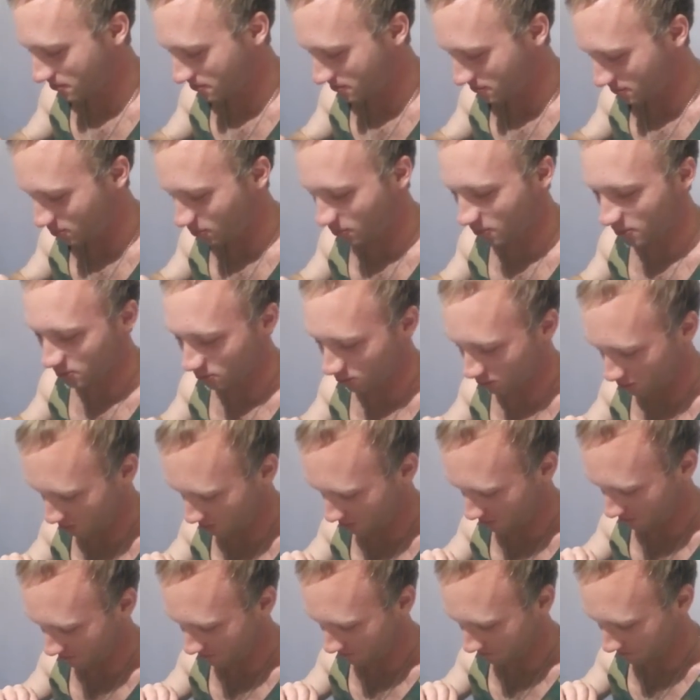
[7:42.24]
в любом
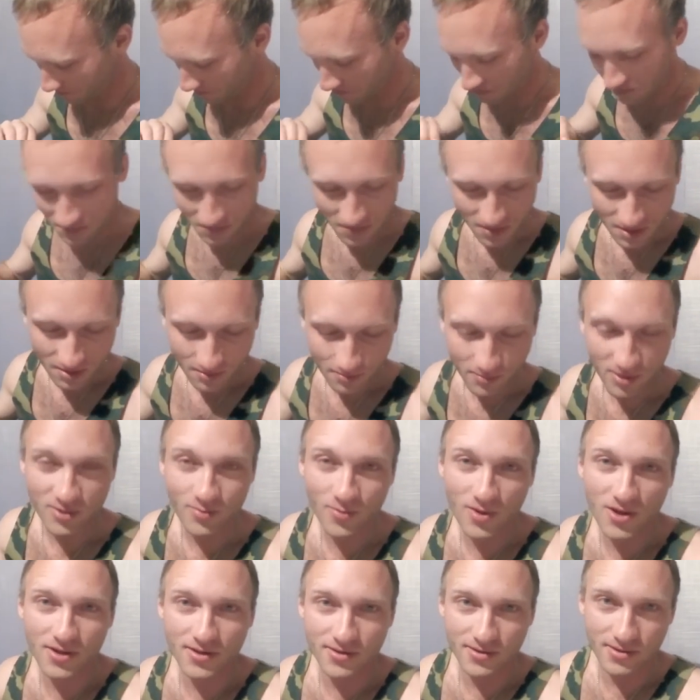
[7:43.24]
случае,
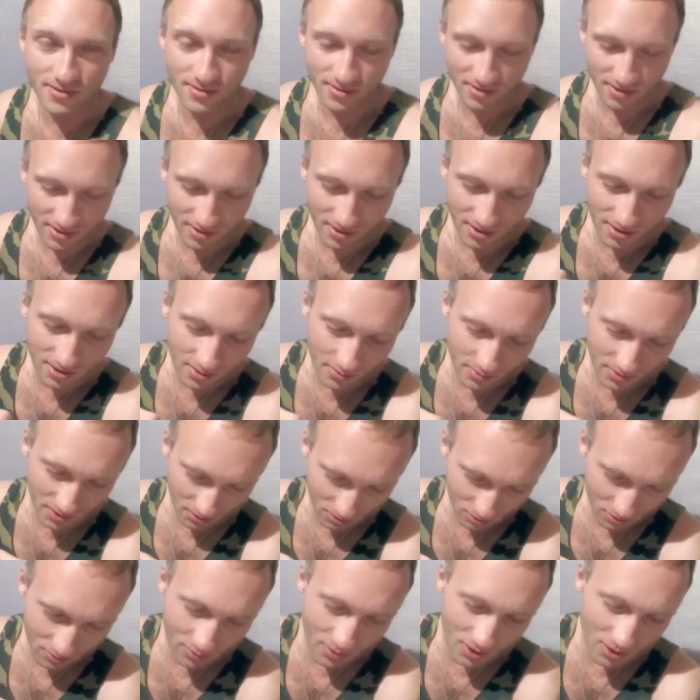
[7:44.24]
посмотрите этот клип
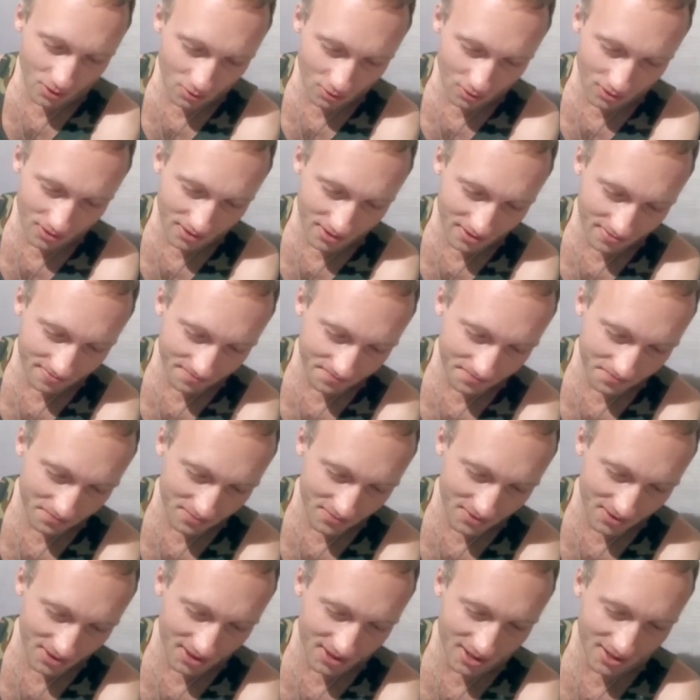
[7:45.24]
такой прикольный.
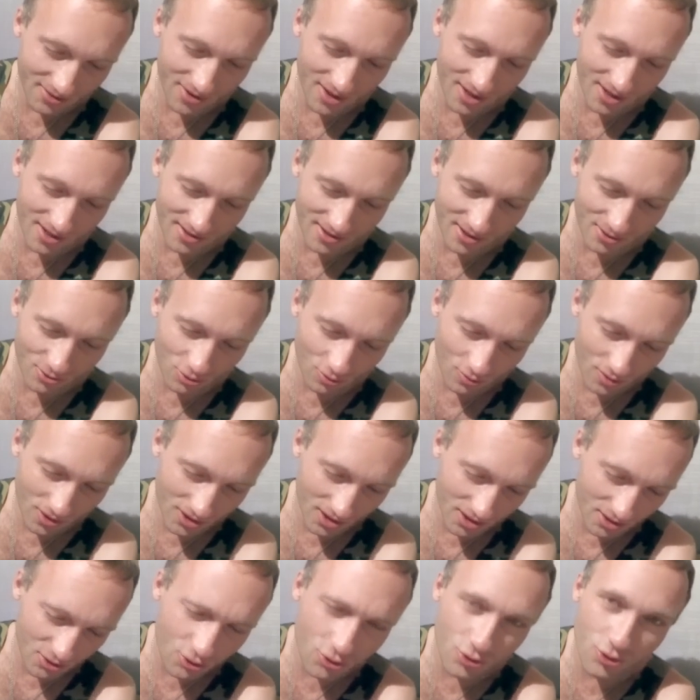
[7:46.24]
Заставляет
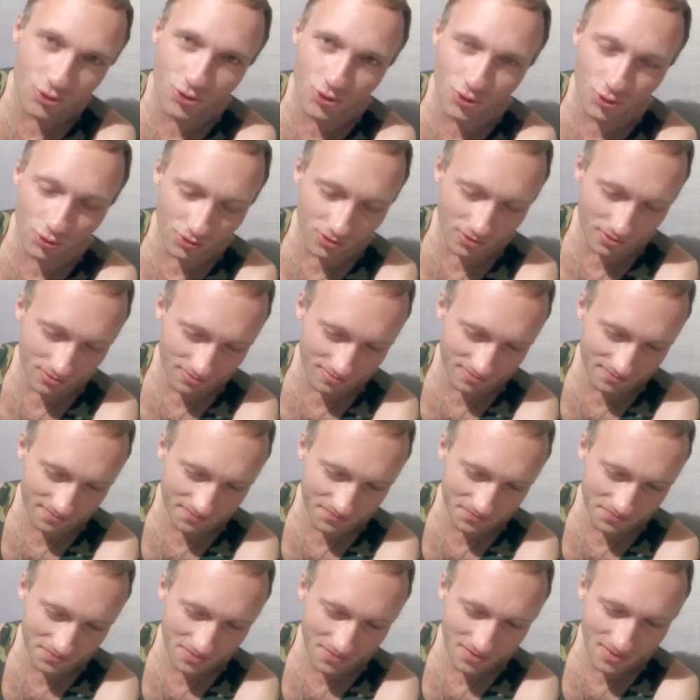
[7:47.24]
задуматься чуть-чуть
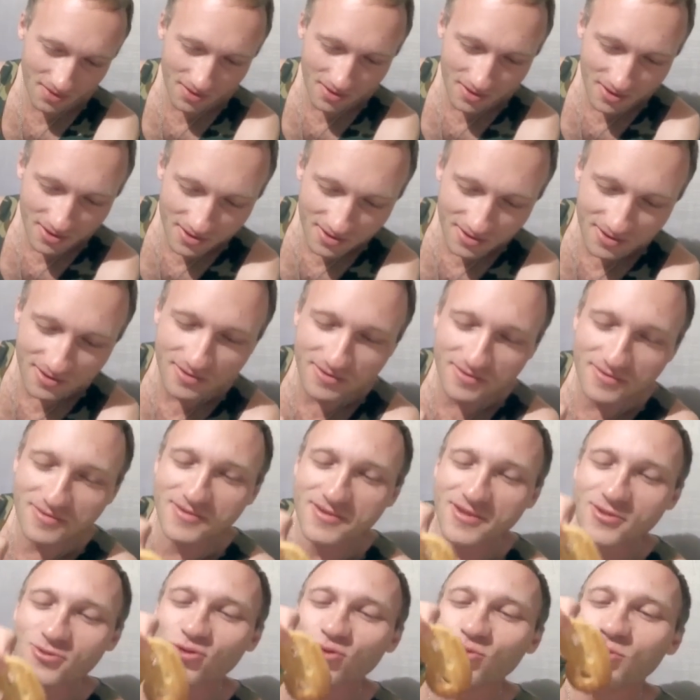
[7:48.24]

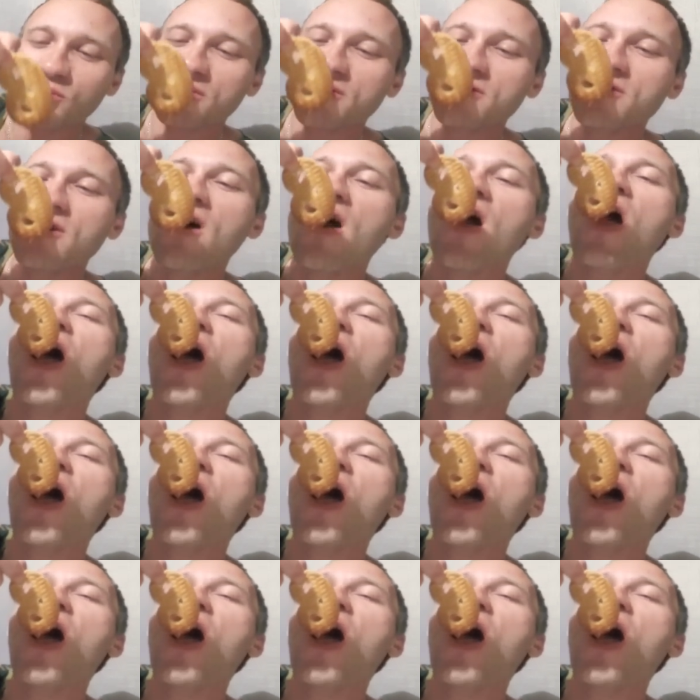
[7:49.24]
задумался.